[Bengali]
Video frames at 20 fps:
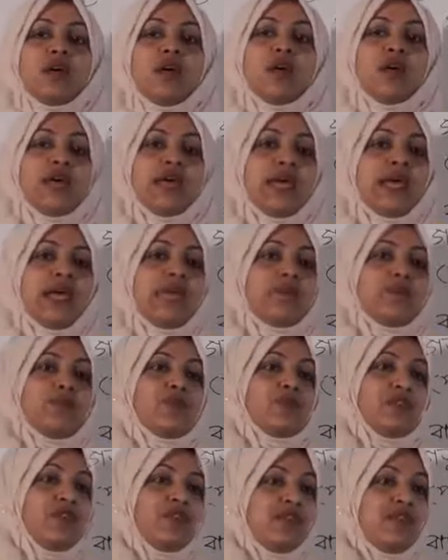সাধারণত
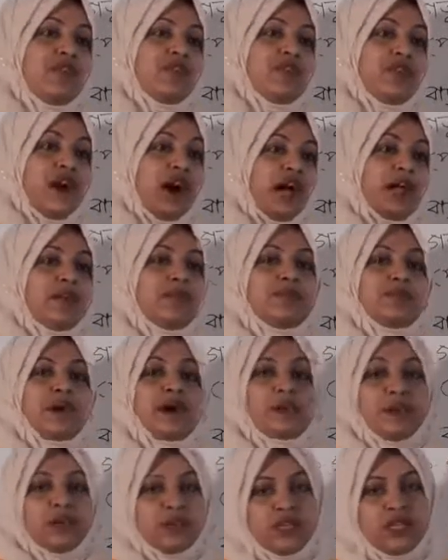এই
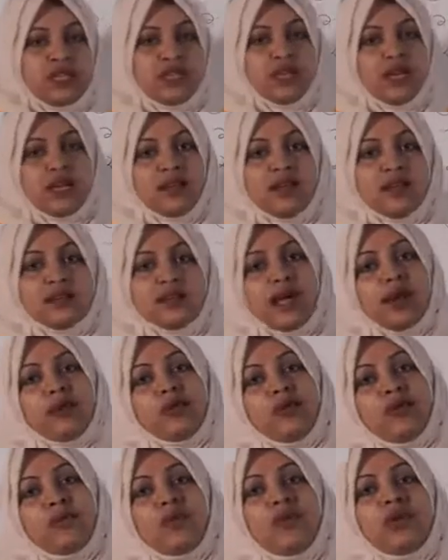প্রতিটি ফার্ম বা
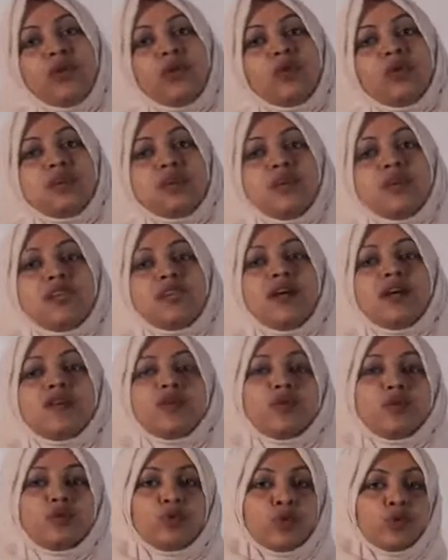প্রতিষ্ঠান তার
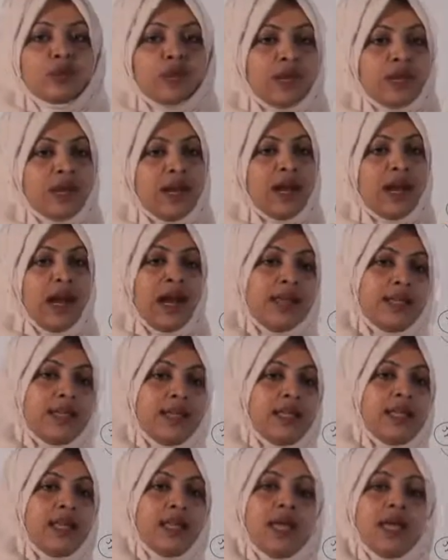ওই বিনিয়োগ সিদ্ধান্ত
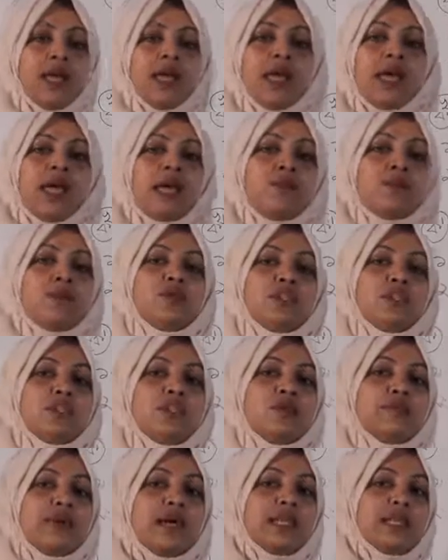গ্রহণ করার
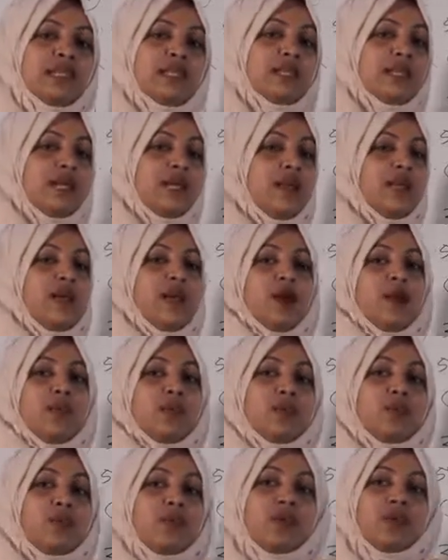আগেই এই মূলধন
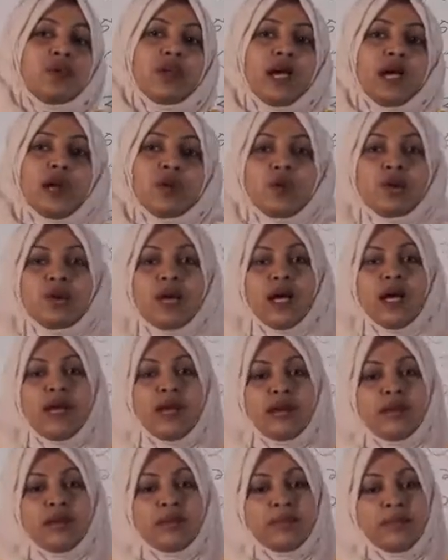বাজেটিংয়ের
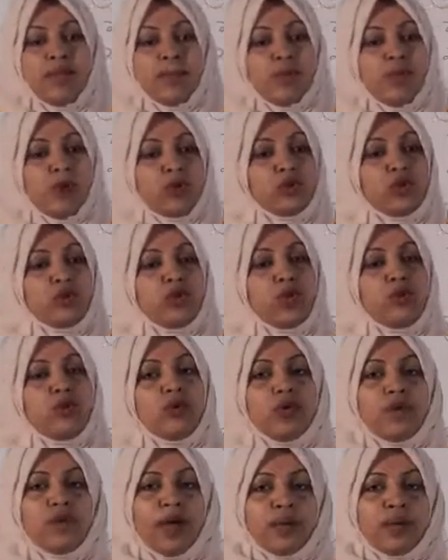প্রক্রিয়াগুলা
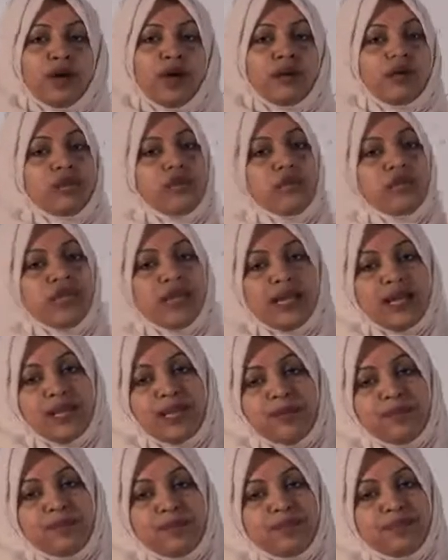বা পদ্ধতিগুলো
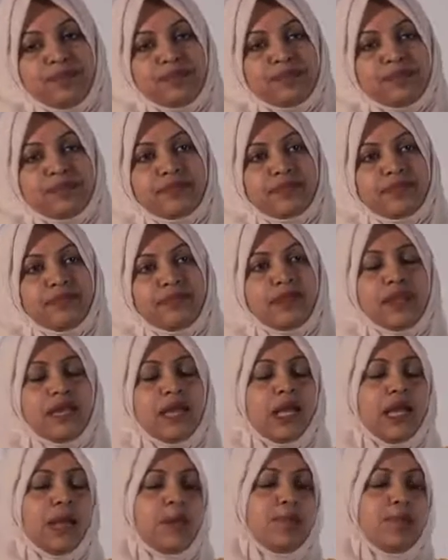ব্যবহার করে থাকে